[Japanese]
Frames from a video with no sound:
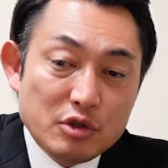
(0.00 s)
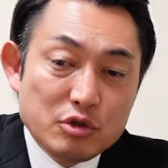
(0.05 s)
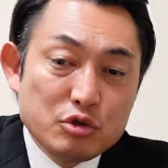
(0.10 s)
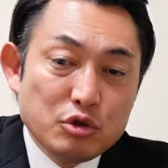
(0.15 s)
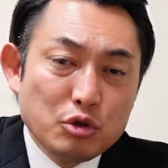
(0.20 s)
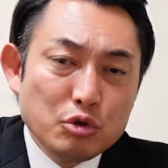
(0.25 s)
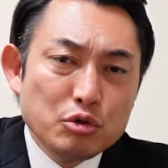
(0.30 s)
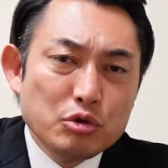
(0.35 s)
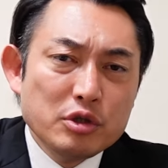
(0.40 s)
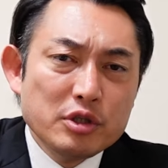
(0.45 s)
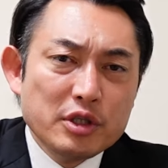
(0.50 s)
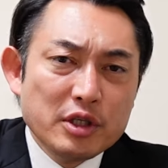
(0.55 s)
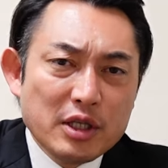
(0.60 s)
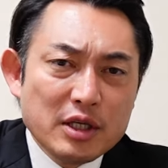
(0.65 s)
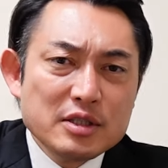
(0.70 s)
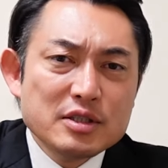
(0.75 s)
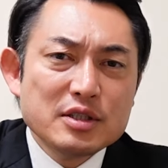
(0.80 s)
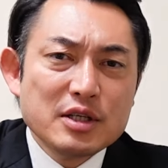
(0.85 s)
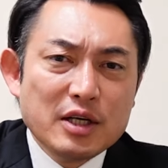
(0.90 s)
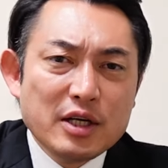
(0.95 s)
黒塗りで
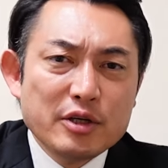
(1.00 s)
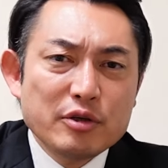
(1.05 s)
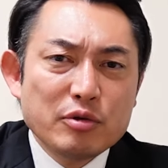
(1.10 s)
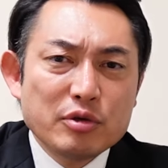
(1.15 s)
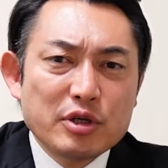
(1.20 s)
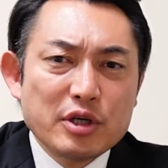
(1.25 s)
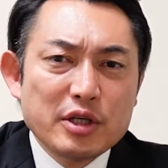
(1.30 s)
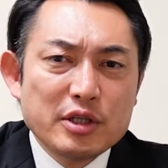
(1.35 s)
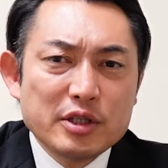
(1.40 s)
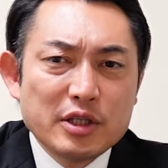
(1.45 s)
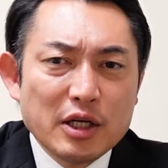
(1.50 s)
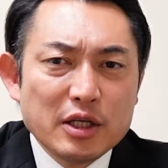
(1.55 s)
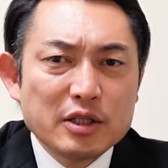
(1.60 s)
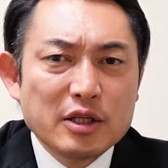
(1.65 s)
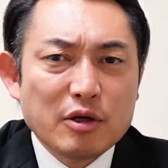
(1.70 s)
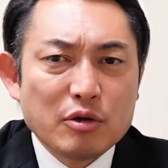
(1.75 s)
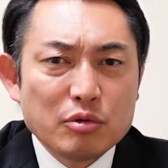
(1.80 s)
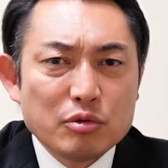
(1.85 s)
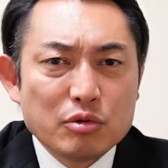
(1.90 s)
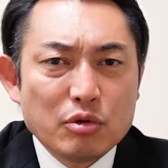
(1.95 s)
出すから余計にな
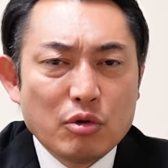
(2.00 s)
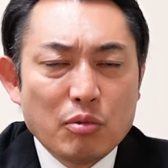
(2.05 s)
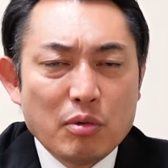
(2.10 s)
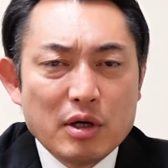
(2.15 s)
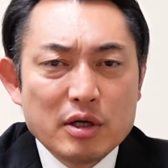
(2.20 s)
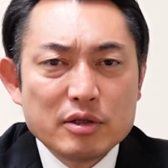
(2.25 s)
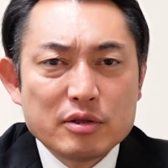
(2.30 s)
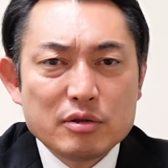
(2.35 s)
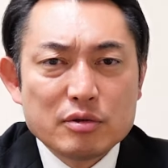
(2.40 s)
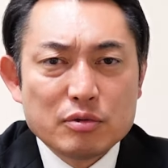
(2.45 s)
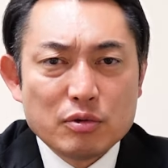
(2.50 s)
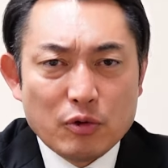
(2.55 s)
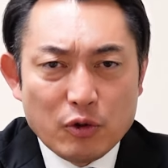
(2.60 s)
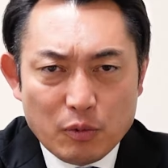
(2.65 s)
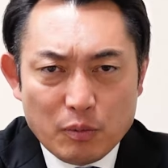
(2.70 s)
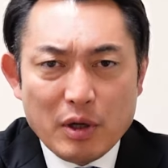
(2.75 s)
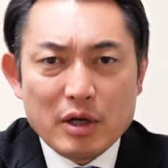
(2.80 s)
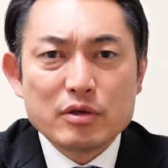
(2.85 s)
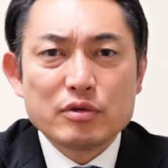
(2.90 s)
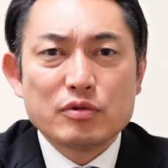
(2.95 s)
んだろうと思われてるとこ
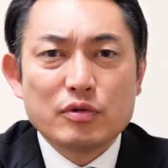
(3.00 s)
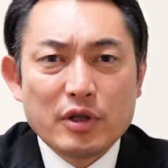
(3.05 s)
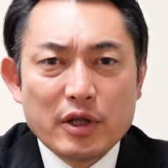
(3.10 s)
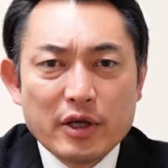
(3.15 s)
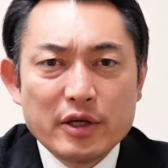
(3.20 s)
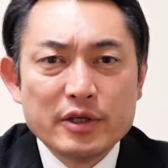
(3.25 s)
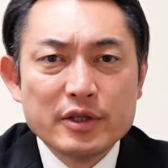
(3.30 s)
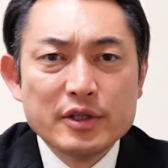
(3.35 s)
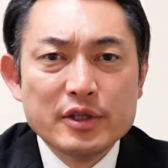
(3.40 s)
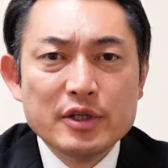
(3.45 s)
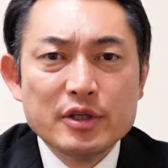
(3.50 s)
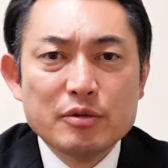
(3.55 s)
ろもあるので、